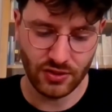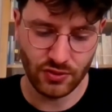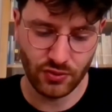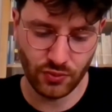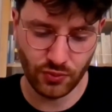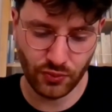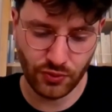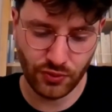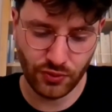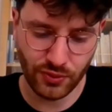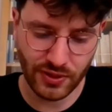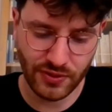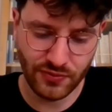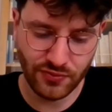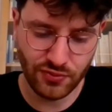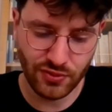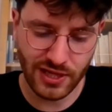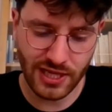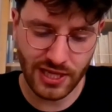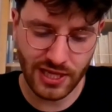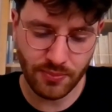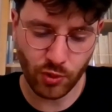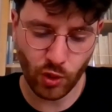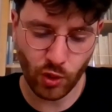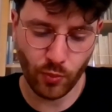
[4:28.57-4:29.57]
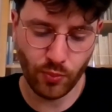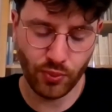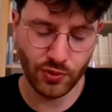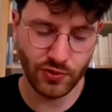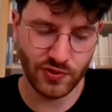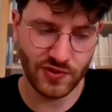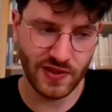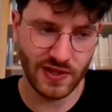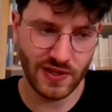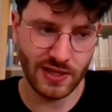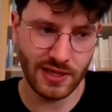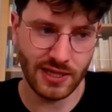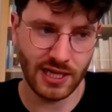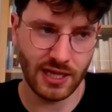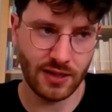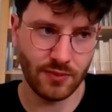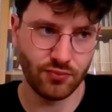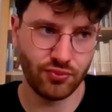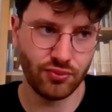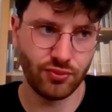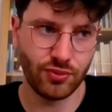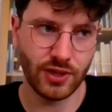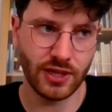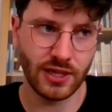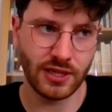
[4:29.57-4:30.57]
Donc, euh, il voulait proposer un
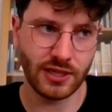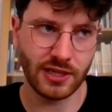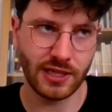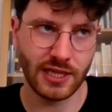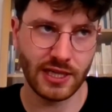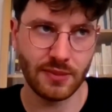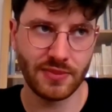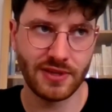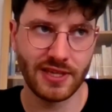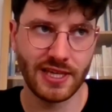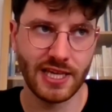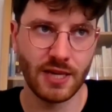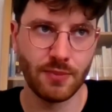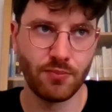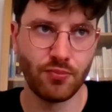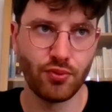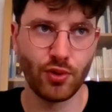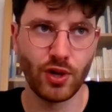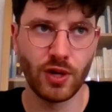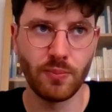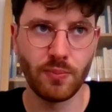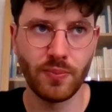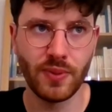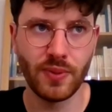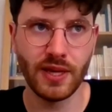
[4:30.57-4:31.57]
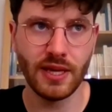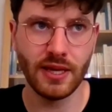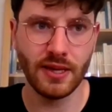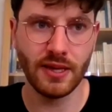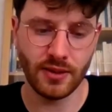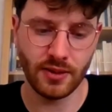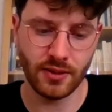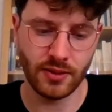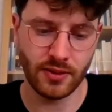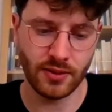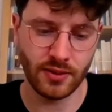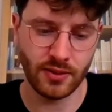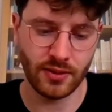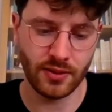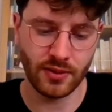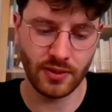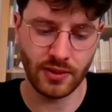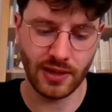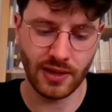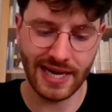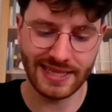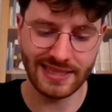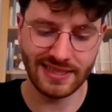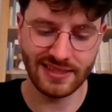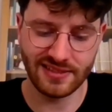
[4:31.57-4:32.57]
bouquin quand même qui est peu épais euh,
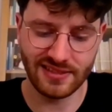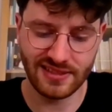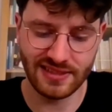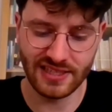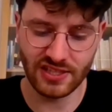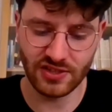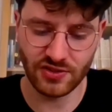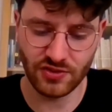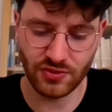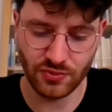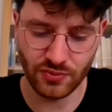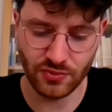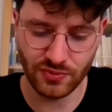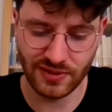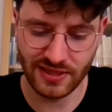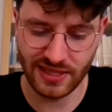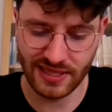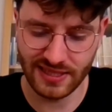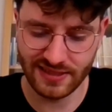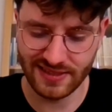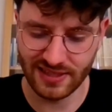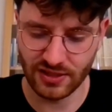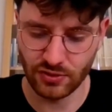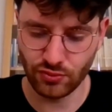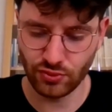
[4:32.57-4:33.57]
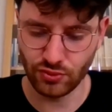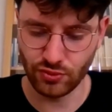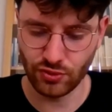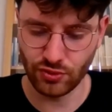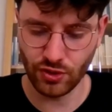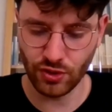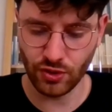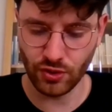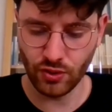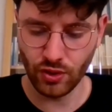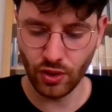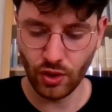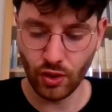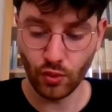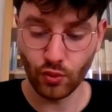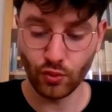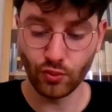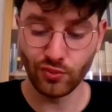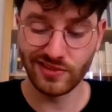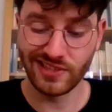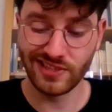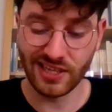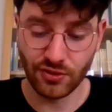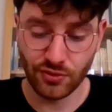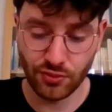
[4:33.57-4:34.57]
à destination des étudiants
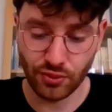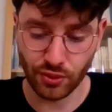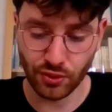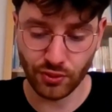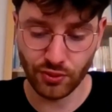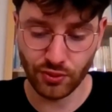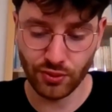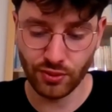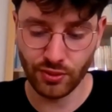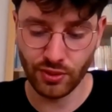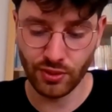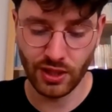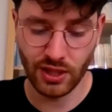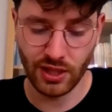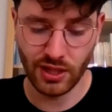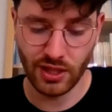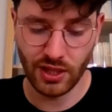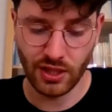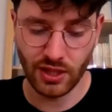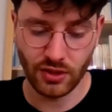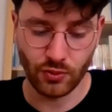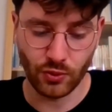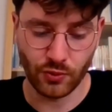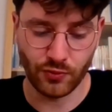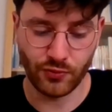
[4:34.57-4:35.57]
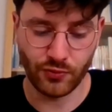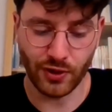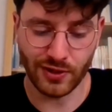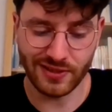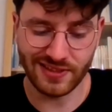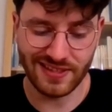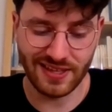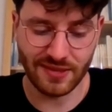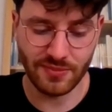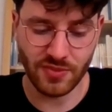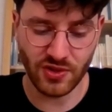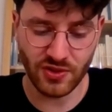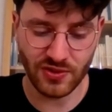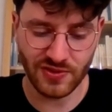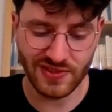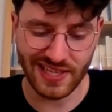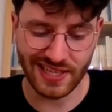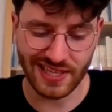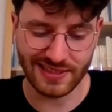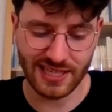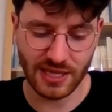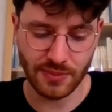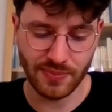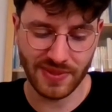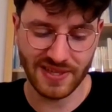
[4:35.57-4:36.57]
ou des curieux. Donc, forcément,
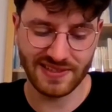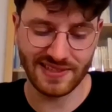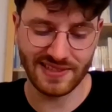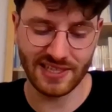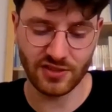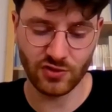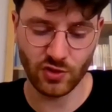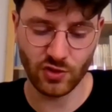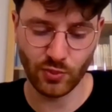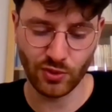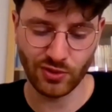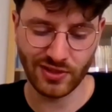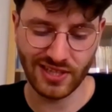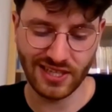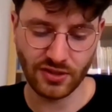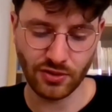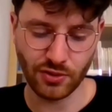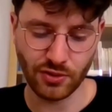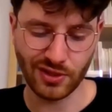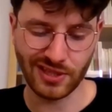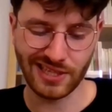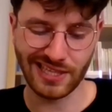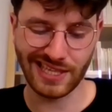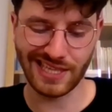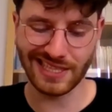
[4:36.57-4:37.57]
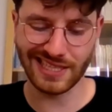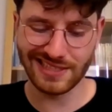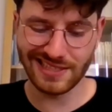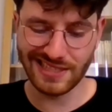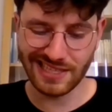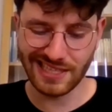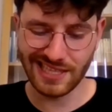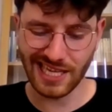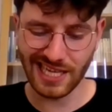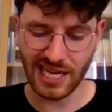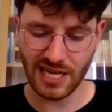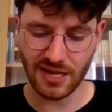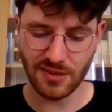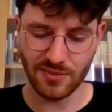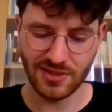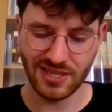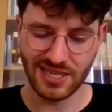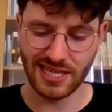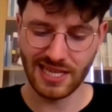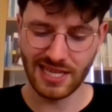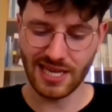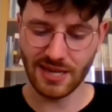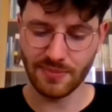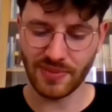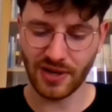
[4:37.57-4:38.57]
certains passages sont peut-être critiquables.
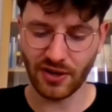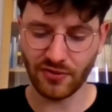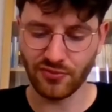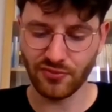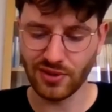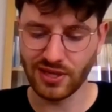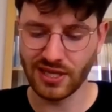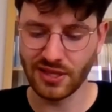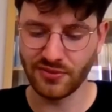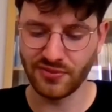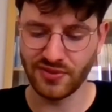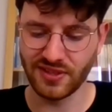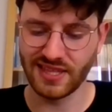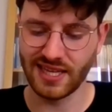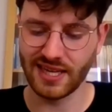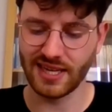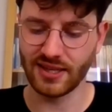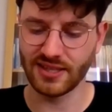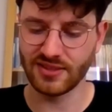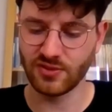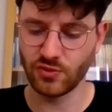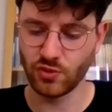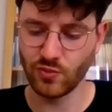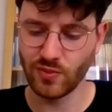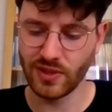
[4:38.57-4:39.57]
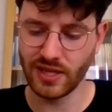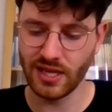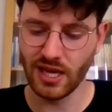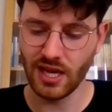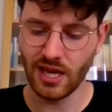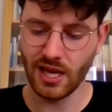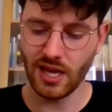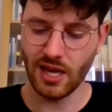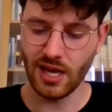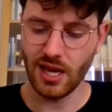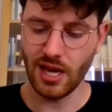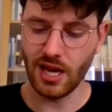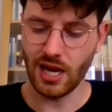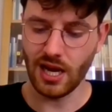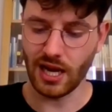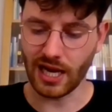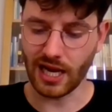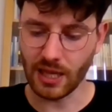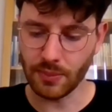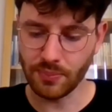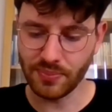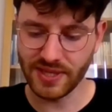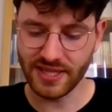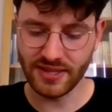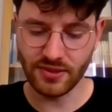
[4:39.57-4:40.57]
Il y a parfois l'effet d'un résumé
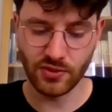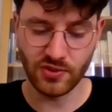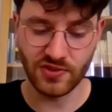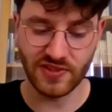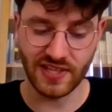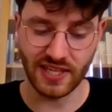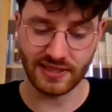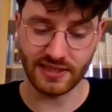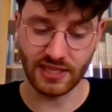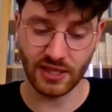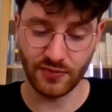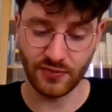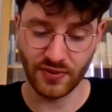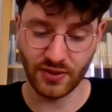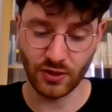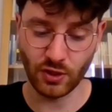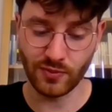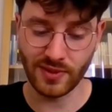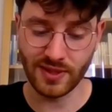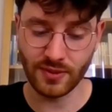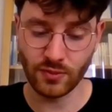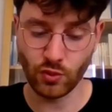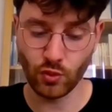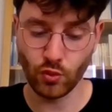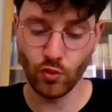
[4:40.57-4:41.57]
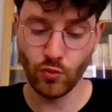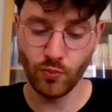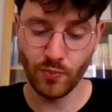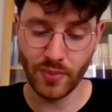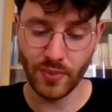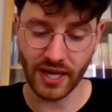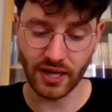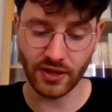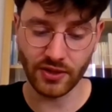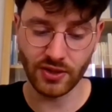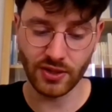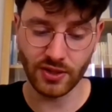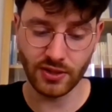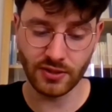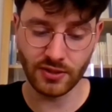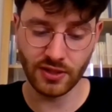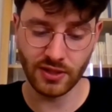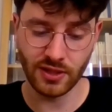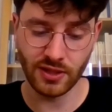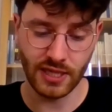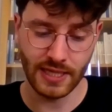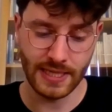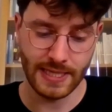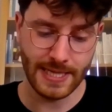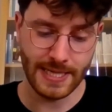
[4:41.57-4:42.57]
rapide de certains phénomènes ou
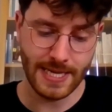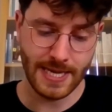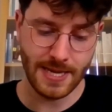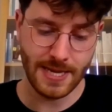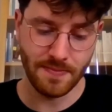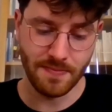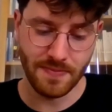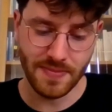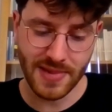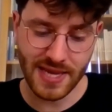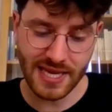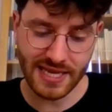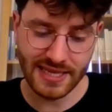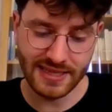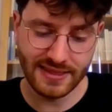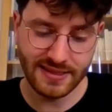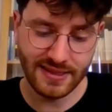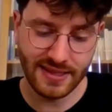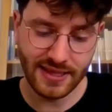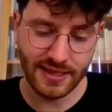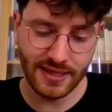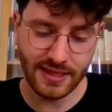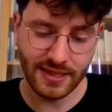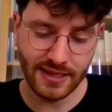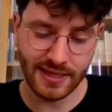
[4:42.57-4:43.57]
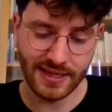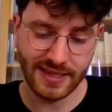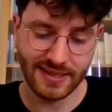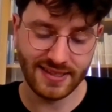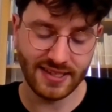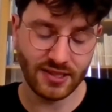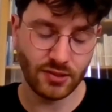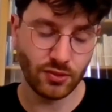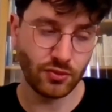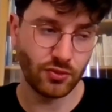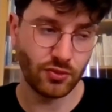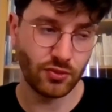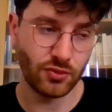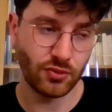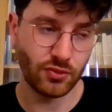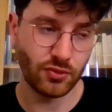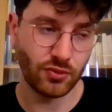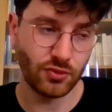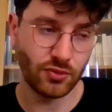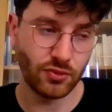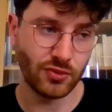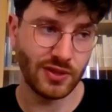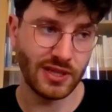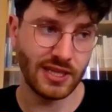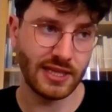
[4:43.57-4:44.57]
périodes. Mais l'idée était
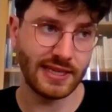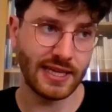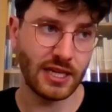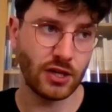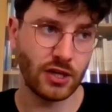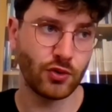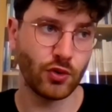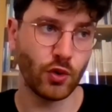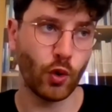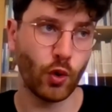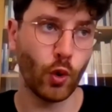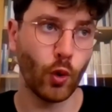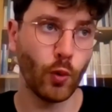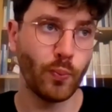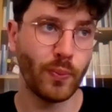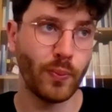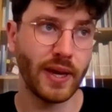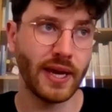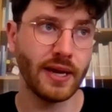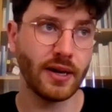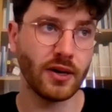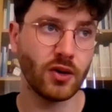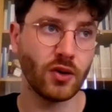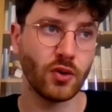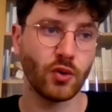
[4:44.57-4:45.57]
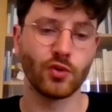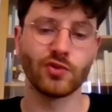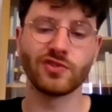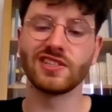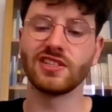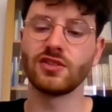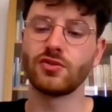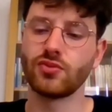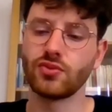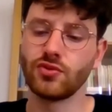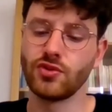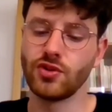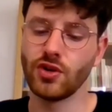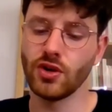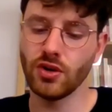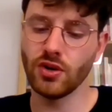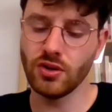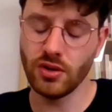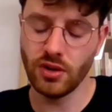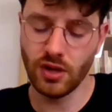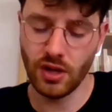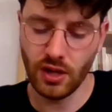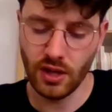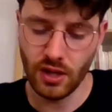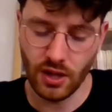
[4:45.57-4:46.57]
de donner quelques repères aux étudiants.